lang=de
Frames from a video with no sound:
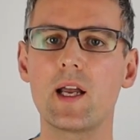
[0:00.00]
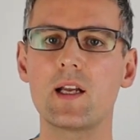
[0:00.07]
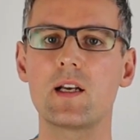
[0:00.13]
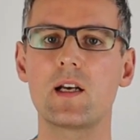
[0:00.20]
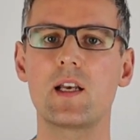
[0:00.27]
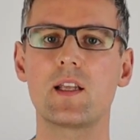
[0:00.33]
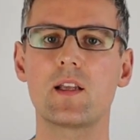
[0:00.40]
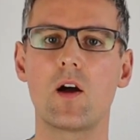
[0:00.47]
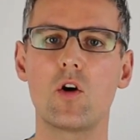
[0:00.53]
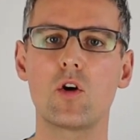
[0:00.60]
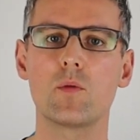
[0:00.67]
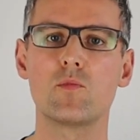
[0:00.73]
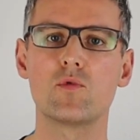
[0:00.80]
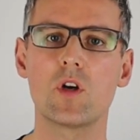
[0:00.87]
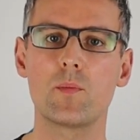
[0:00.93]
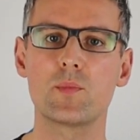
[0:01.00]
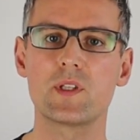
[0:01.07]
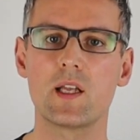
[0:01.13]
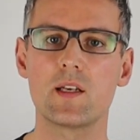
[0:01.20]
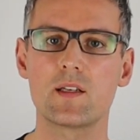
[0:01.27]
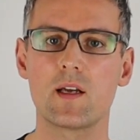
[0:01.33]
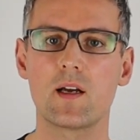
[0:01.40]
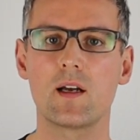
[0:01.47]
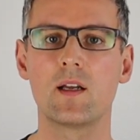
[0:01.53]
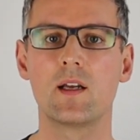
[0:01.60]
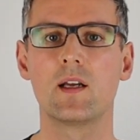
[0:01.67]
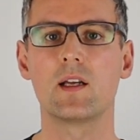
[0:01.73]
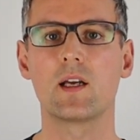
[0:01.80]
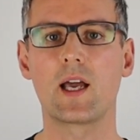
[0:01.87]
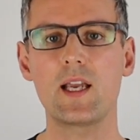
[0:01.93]
eigentlich auch im Jobcenter
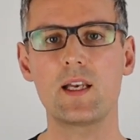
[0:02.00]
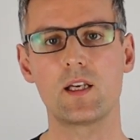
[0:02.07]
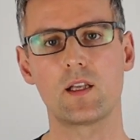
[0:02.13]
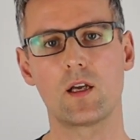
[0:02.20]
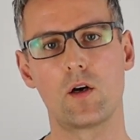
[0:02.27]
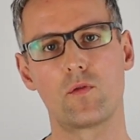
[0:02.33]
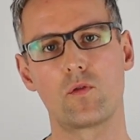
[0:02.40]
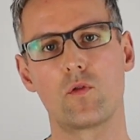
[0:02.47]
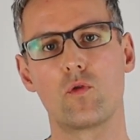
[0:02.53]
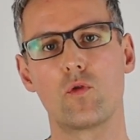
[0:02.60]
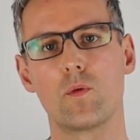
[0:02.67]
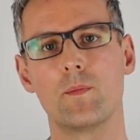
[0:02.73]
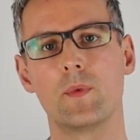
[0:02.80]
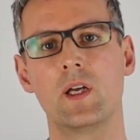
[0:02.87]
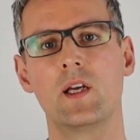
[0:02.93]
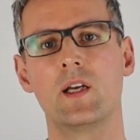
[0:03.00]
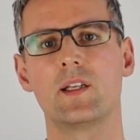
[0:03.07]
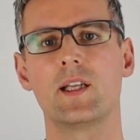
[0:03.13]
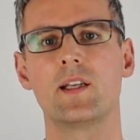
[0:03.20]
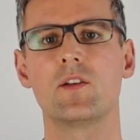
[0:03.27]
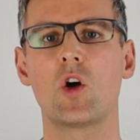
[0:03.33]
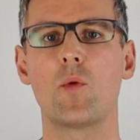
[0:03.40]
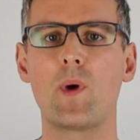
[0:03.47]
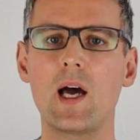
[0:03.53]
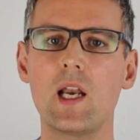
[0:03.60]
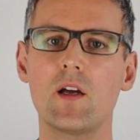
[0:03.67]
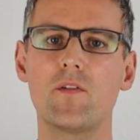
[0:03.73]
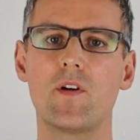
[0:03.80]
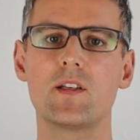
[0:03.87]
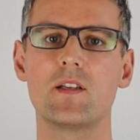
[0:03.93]
richtig aufgehoben. Denn
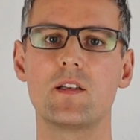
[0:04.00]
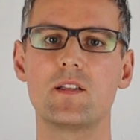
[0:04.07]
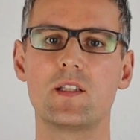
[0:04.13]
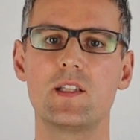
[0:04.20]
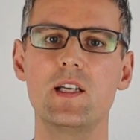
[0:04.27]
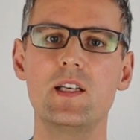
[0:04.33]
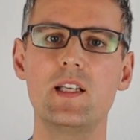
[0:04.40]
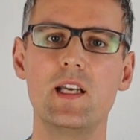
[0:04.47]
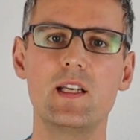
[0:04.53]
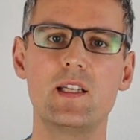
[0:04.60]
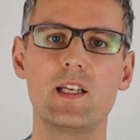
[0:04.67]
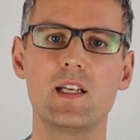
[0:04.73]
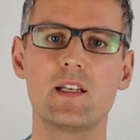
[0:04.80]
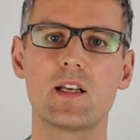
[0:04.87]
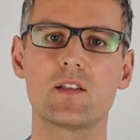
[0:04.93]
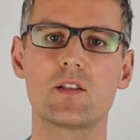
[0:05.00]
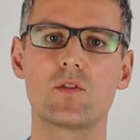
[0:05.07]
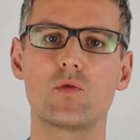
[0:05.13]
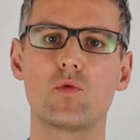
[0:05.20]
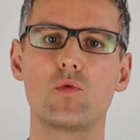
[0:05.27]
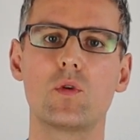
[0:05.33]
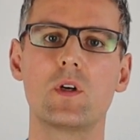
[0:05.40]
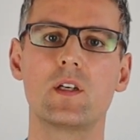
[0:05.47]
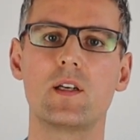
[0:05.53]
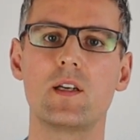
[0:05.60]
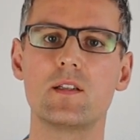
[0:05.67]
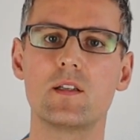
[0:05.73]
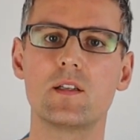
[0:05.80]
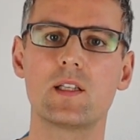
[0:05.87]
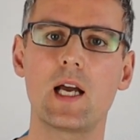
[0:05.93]
normalerweise ist hier die Idee, dass du
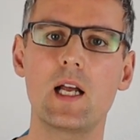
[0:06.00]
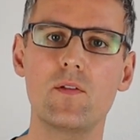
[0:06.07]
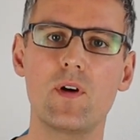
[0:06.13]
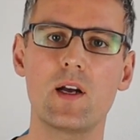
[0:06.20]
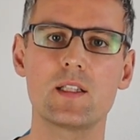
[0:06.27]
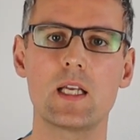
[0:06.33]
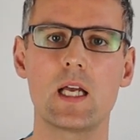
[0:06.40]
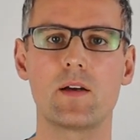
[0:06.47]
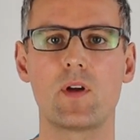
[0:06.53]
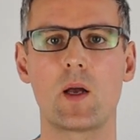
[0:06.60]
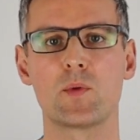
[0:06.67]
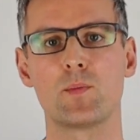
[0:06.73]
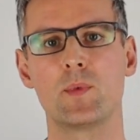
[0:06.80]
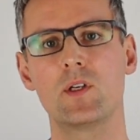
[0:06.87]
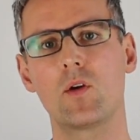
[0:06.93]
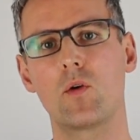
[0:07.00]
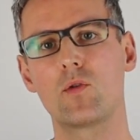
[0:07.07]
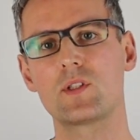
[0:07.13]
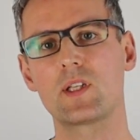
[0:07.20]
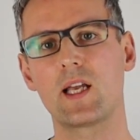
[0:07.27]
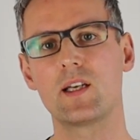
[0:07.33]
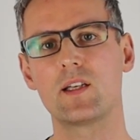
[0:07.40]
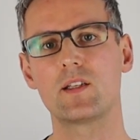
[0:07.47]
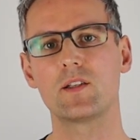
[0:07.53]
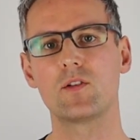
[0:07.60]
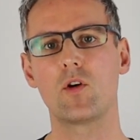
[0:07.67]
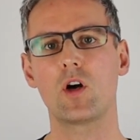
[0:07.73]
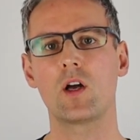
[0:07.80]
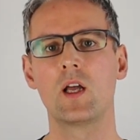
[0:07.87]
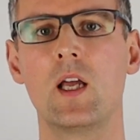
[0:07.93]
diese teilweise Erwerbsminderungsrente
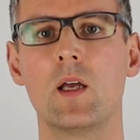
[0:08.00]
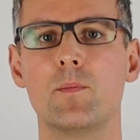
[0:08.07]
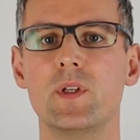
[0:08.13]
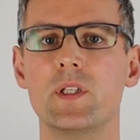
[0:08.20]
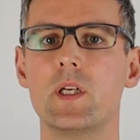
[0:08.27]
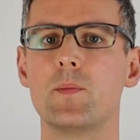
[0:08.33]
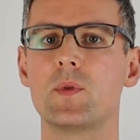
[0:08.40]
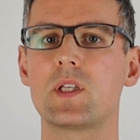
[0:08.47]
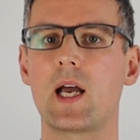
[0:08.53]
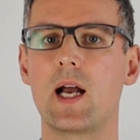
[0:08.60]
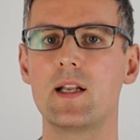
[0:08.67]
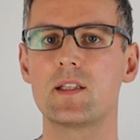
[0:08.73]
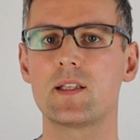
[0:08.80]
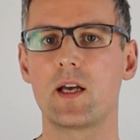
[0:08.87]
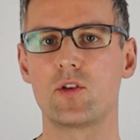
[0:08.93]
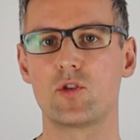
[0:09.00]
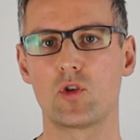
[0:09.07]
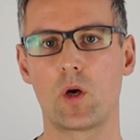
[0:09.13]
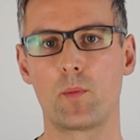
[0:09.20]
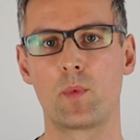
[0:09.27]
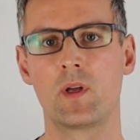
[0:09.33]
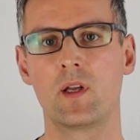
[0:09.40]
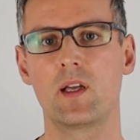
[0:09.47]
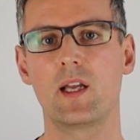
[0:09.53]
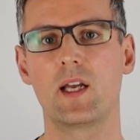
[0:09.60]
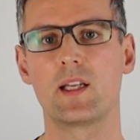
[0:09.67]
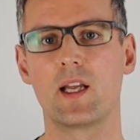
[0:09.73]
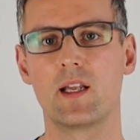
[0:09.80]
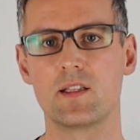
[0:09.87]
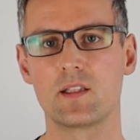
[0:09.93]
noch mit einem Teilzeitjob
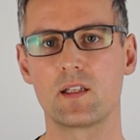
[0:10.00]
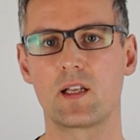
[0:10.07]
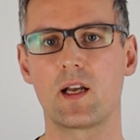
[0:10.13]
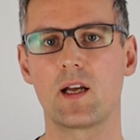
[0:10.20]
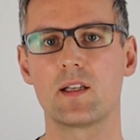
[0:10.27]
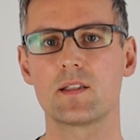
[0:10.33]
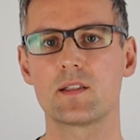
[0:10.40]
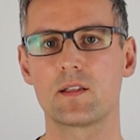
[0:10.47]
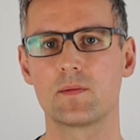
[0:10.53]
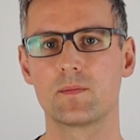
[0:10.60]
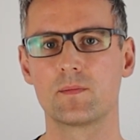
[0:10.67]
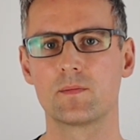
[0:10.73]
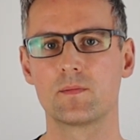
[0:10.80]
ergänzen kannst.